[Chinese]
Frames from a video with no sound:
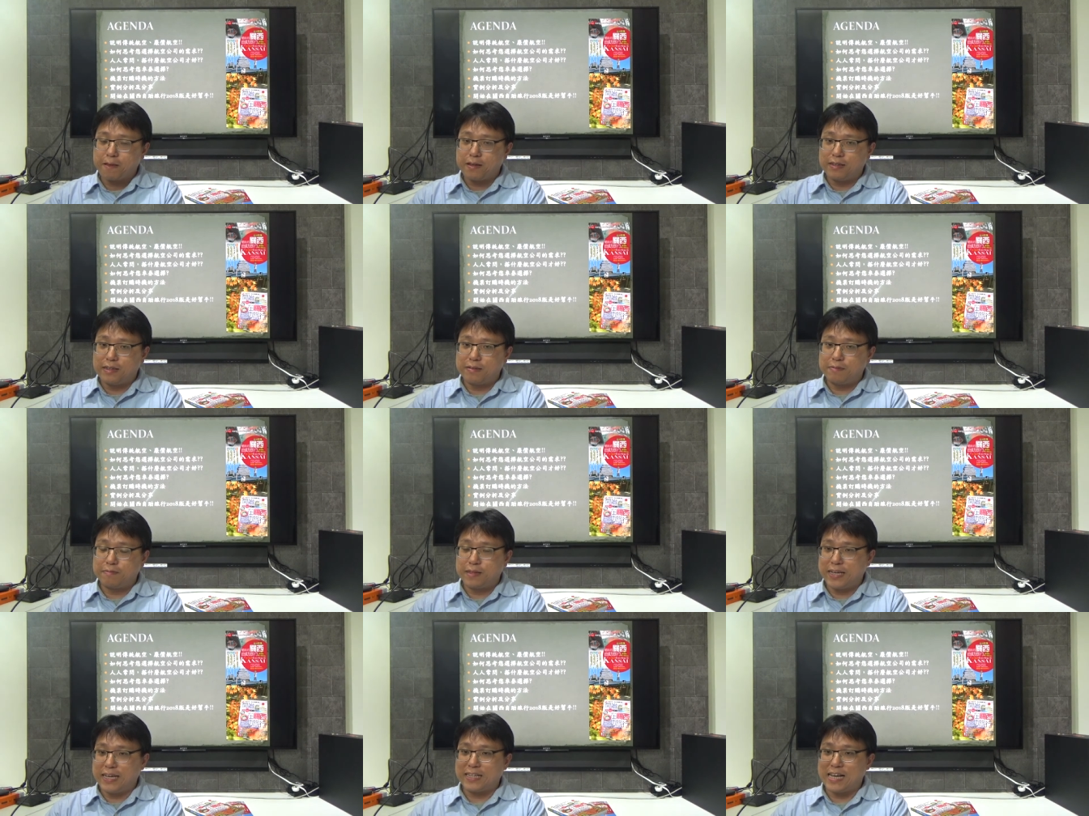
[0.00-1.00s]
可能，
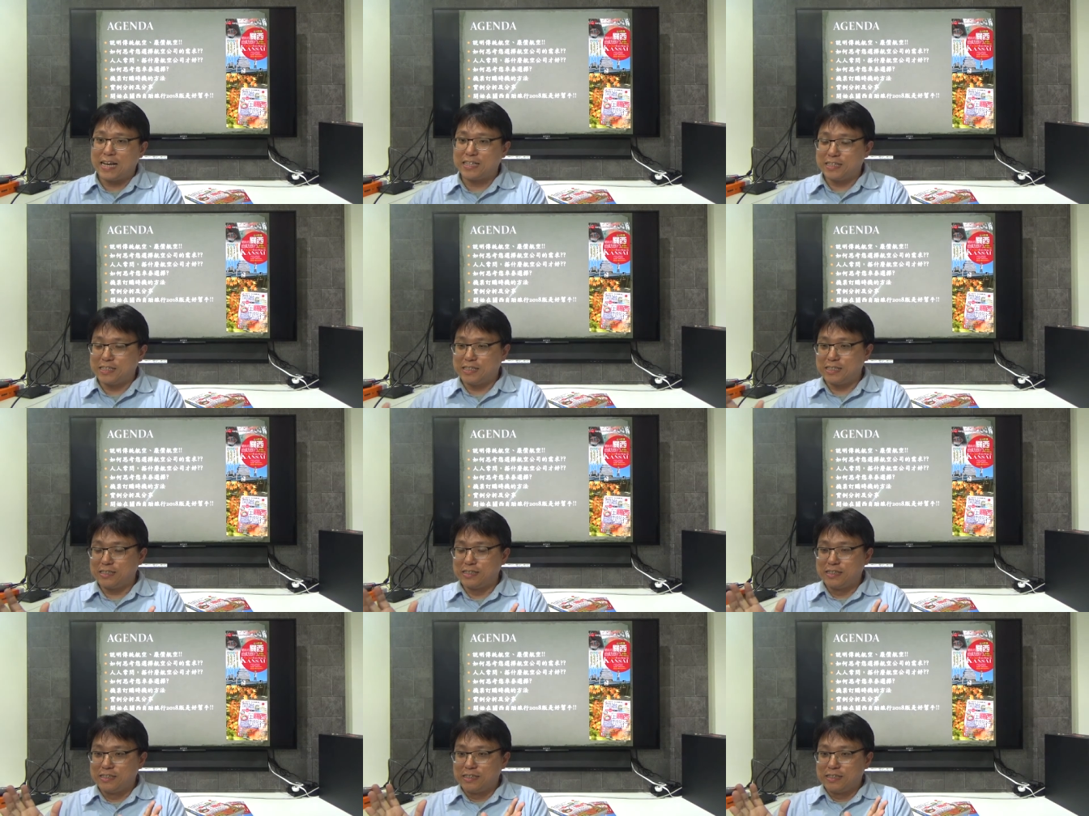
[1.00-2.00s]
诶他的
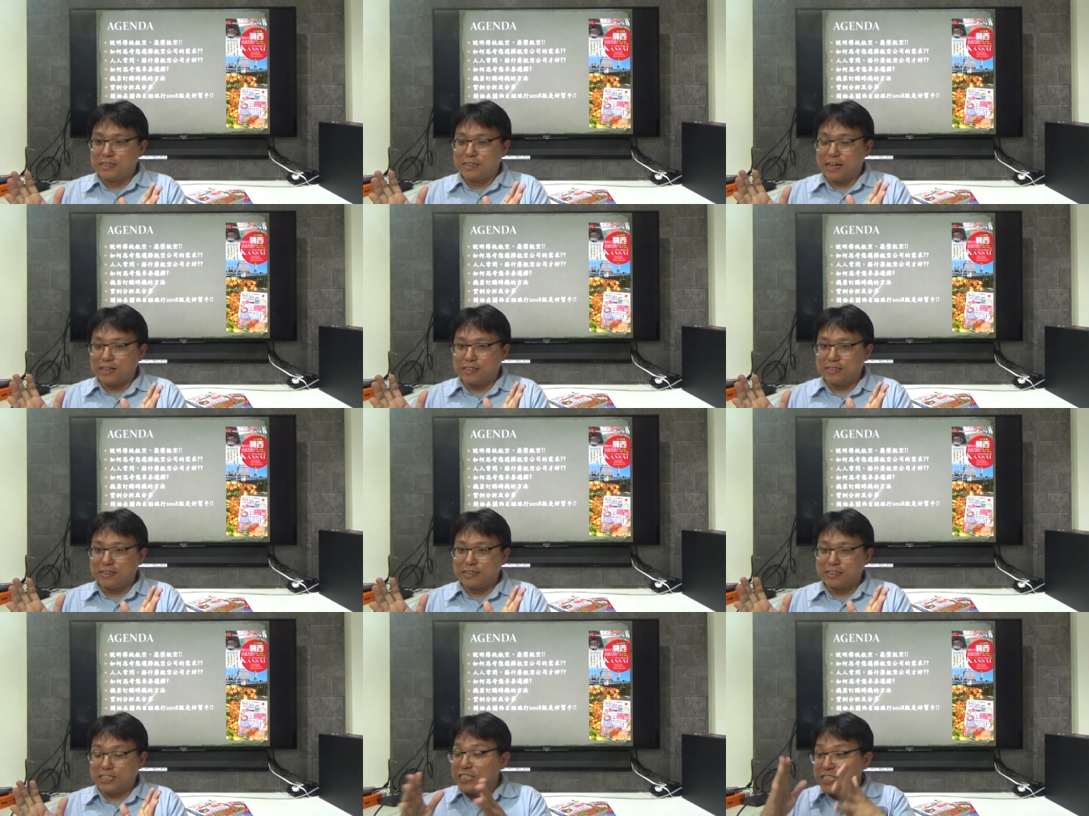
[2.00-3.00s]
他的那
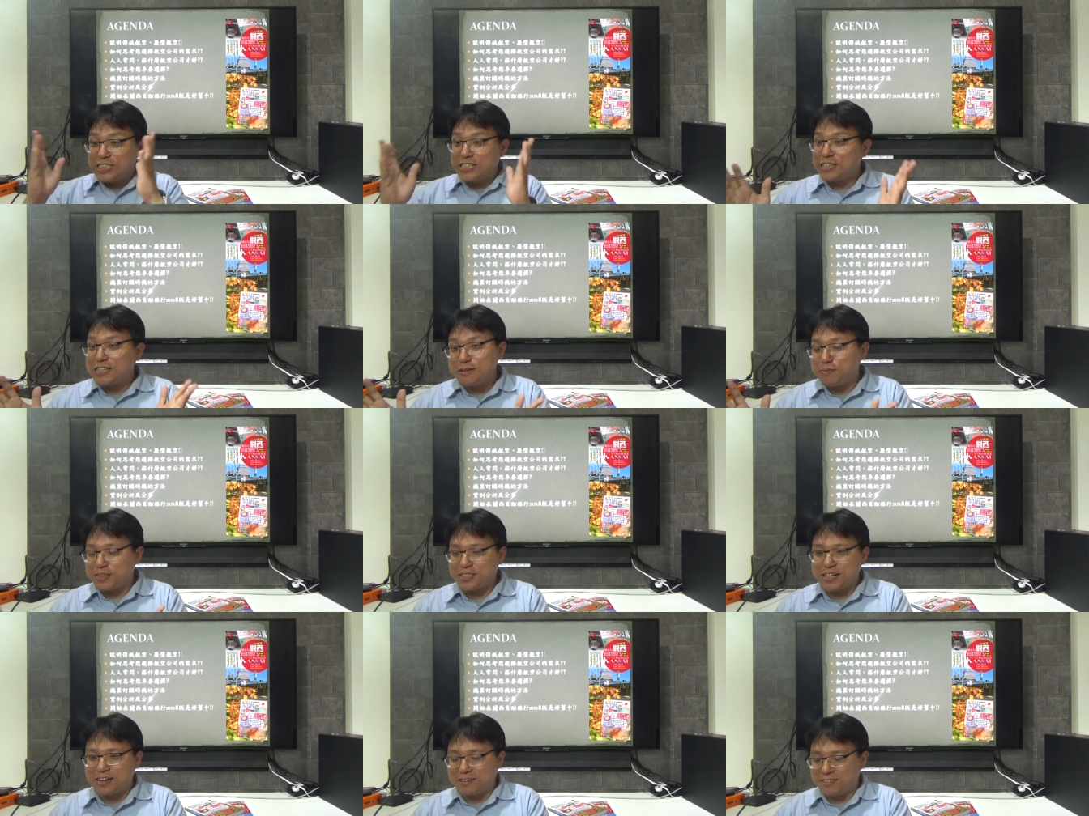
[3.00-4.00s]
个经济能力比
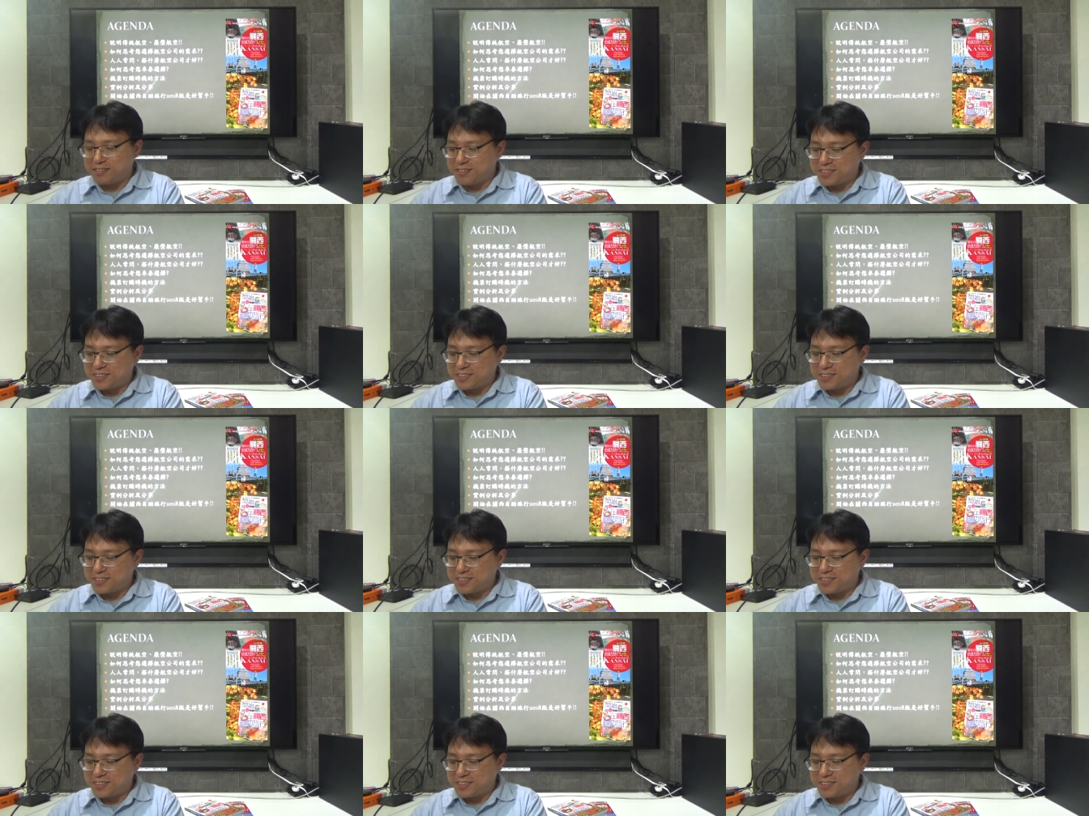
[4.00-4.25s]
较好。